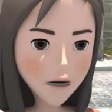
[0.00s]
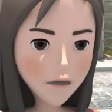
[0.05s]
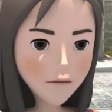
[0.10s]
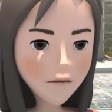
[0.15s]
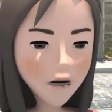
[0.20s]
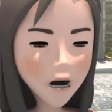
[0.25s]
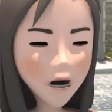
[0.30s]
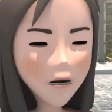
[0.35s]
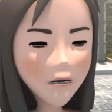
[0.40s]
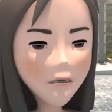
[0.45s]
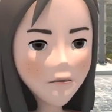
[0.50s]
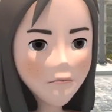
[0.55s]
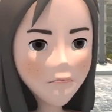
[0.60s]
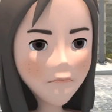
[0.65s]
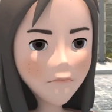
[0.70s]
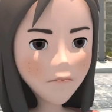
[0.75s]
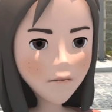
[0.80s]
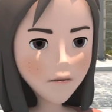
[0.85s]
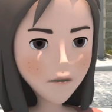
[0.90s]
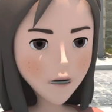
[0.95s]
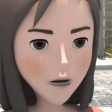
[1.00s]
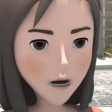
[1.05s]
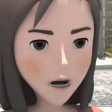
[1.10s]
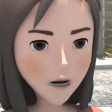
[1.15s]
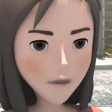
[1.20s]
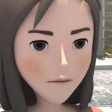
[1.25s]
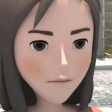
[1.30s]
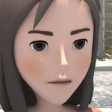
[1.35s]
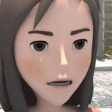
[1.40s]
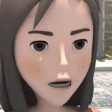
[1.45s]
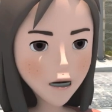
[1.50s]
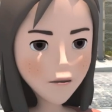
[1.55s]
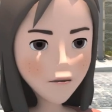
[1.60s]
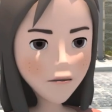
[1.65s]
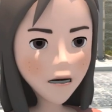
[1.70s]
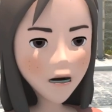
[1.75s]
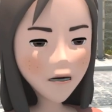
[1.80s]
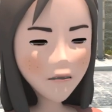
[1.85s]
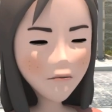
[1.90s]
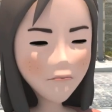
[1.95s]
Ama şimdi ebe olunca
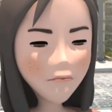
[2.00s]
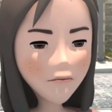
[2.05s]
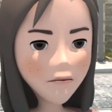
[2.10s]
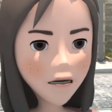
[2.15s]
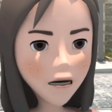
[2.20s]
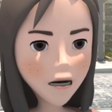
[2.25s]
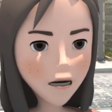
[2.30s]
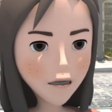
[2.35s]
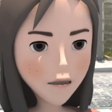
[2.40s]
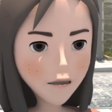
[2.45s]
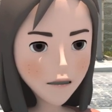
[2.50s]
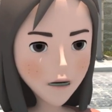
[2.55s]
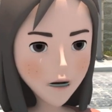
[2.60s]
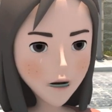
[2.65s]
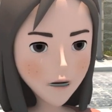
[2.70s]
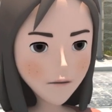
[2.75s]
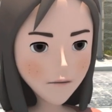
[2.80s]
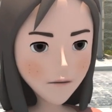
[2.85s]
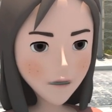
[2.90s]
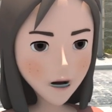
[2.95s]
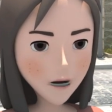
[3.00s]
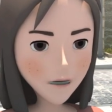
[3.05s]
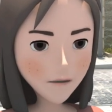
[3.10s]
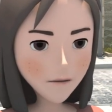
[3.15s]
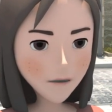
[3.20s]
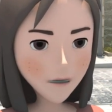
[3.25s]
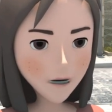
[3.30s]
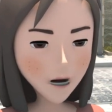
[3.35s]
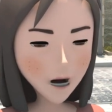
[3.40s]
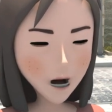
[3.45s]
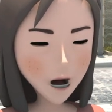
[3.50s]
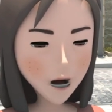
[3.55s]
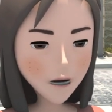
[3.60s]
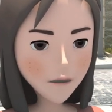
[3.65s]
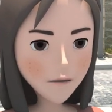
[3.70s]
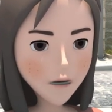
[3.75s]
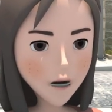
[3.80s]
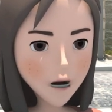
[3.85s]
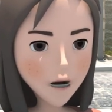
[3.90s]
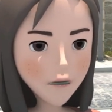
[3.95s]
üzüldüm. Çünkü eşit şartlarda
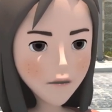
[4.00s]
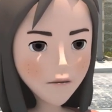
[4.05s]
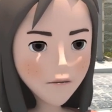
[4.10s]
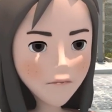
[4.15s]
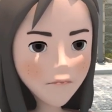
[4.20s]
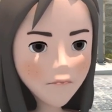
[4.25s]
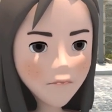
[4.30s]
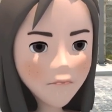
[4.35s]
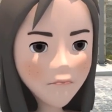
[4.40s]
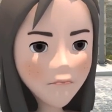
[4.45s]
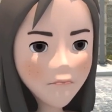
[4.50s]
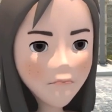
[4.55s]
yarışmadık.